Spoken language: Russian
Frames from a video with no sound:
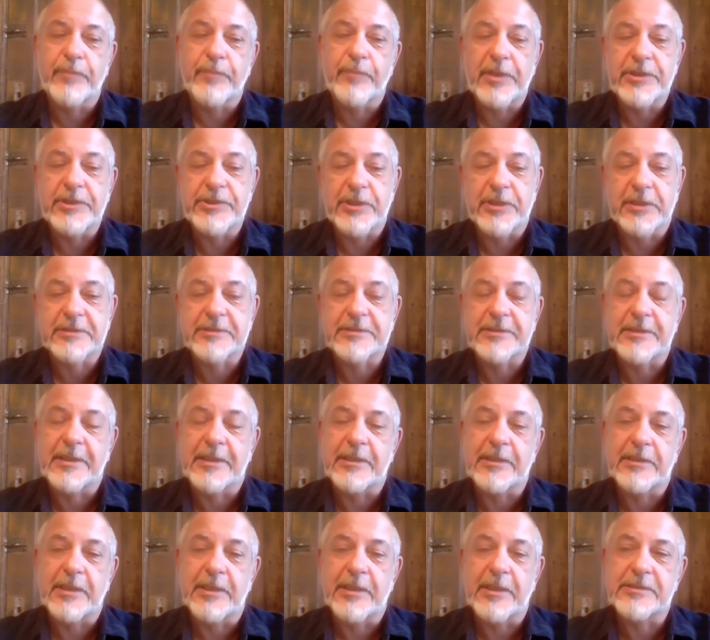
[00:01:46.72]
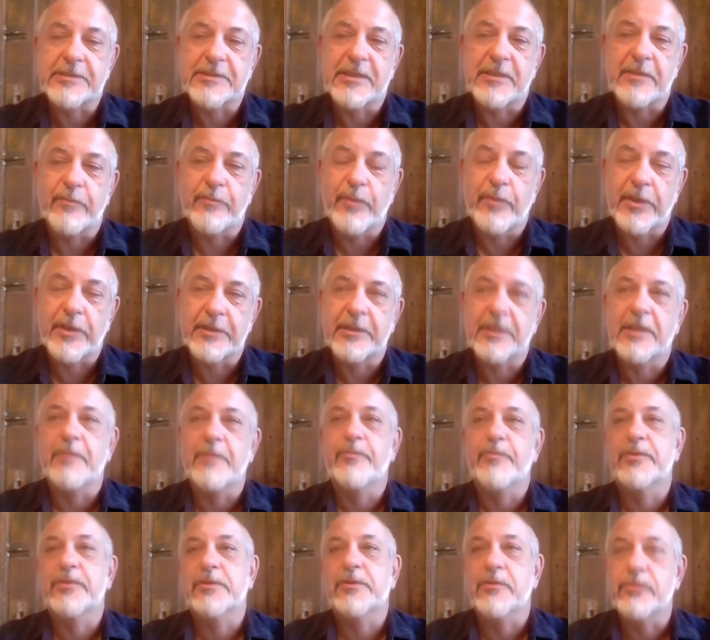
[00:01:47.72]
причастны китайские
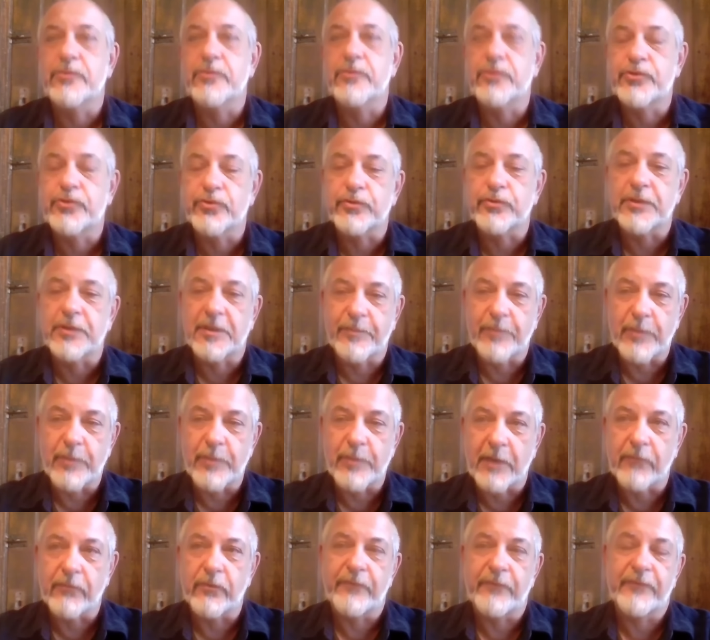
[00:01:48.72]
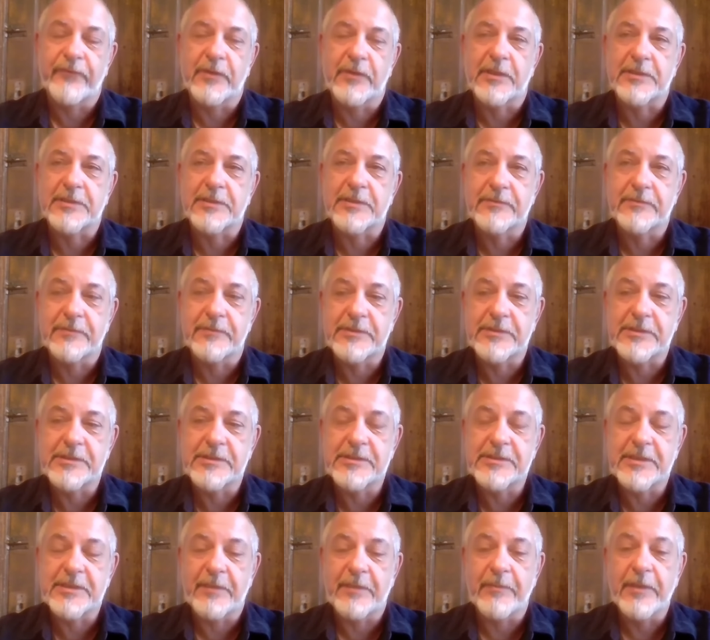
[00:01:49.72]
банки, подключенные к мировой финансовой
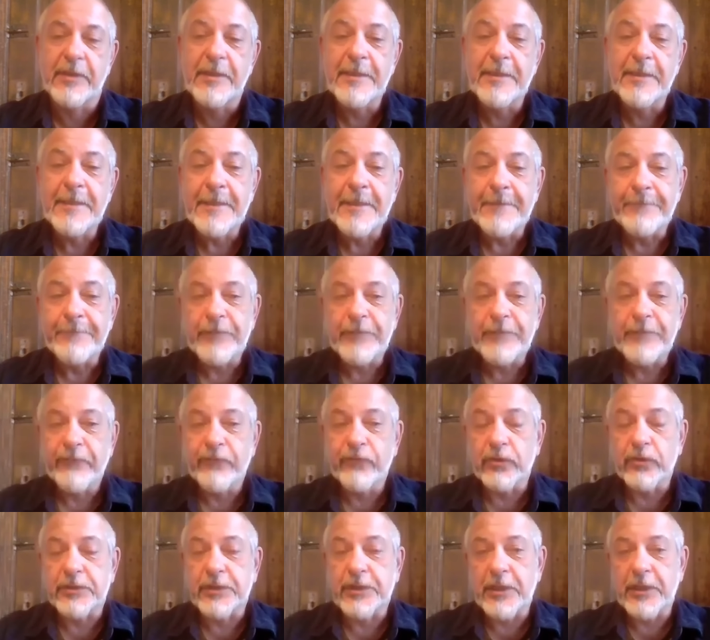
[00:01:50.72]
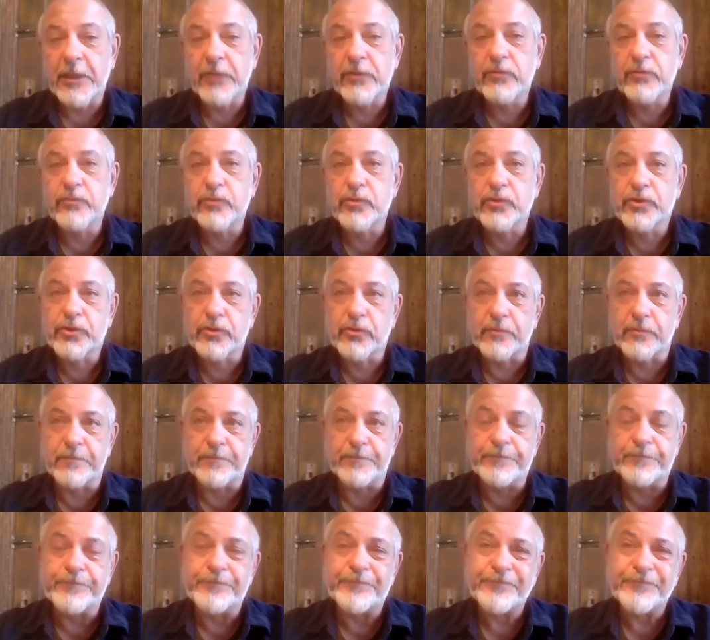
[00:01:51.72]
системе. Вот. И я думаю, что